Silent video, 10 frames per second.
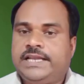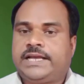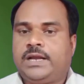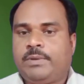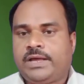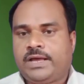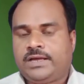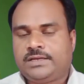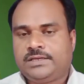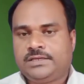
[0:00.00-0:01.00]
किसने करवाया
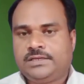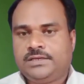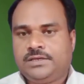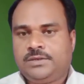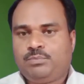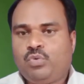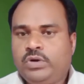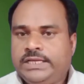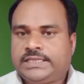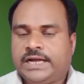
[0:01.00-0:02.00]

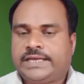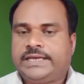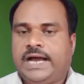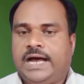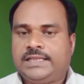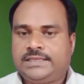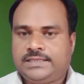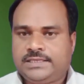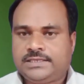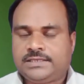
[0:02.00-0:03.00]
पूरी तहकीकात
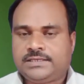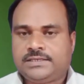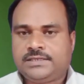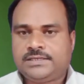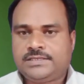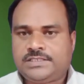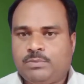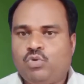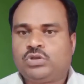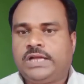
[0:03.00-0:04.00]

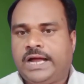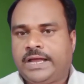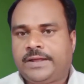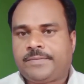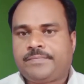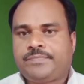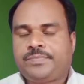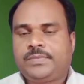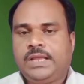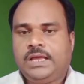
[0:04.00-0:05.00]
जब होता है
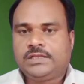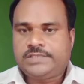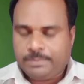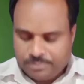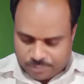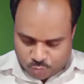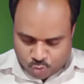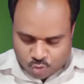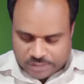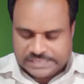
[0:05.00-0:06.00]
जब
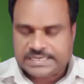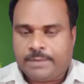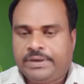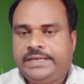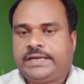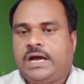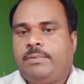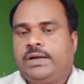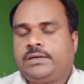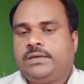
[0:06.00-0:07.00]
लोगों के सामने ये
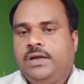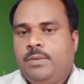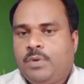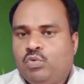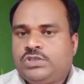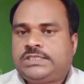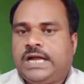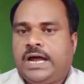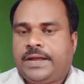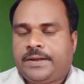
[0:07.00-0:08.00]
खबर
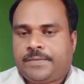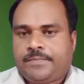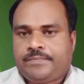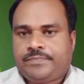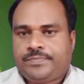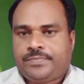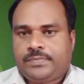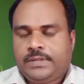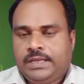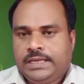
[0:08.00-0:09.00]
पहुंचता है
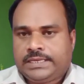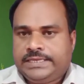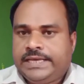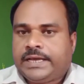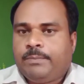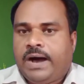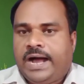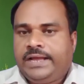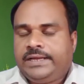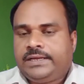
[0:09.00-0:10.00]
कि एक
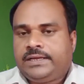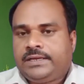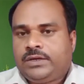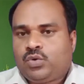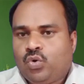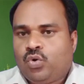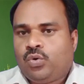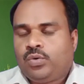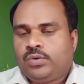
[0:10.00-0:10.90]
भाई को